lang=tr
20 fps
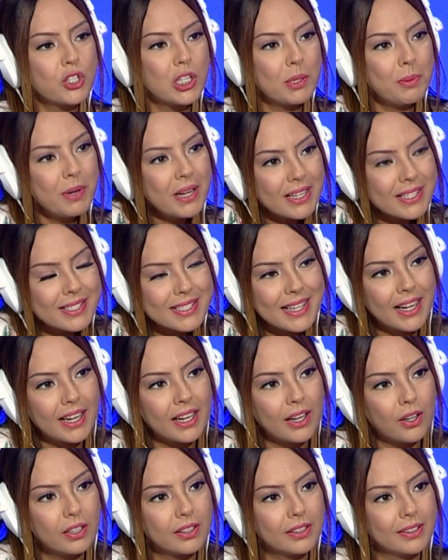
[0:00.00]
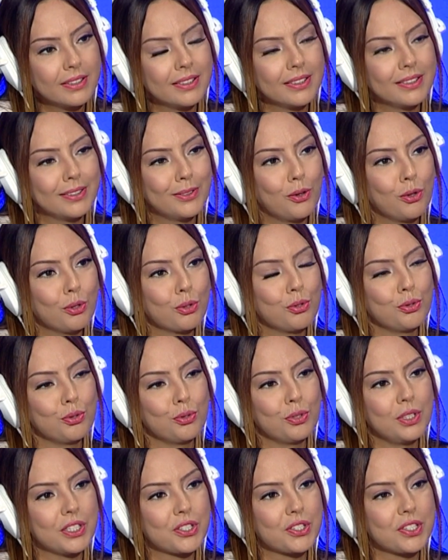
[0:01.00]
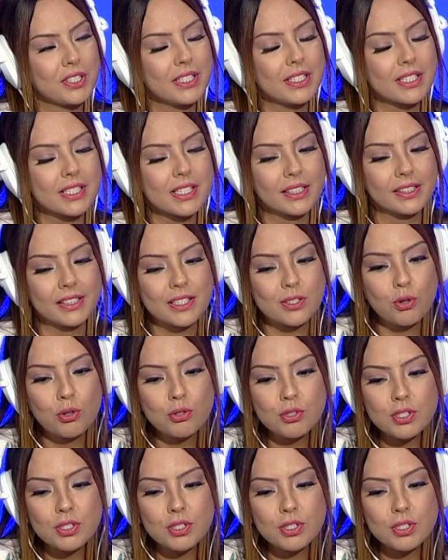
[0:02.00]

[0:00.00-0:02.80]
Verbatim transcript: Şimdi biraz daha e, olgun yaşın insanıyız.